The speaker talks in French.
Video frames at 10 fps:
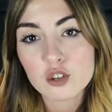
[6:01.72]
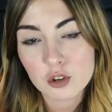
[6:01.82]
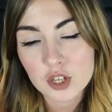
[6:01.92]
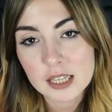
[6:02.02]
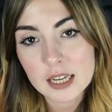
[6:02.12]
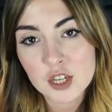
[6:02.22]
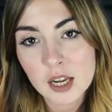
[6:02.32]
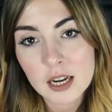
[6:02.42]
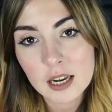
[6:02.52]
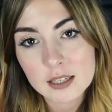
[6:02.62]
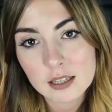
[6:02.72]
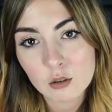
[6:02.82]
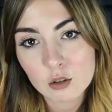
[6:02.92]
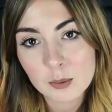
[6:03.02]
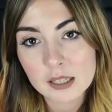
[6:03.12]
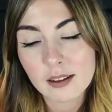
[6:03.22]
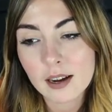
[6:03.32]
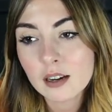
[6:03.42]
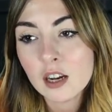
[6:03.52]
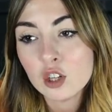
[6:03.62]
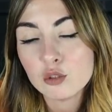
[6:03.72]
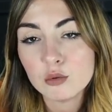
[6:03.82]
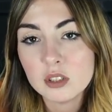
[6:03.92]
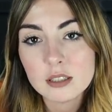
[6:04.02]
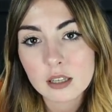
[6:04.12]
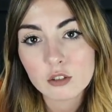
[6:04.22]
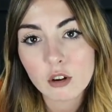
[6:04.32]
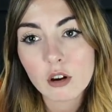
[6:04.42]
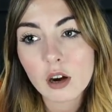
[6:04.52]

J'enchaînais, j'allais à la salle de spectacle de 17h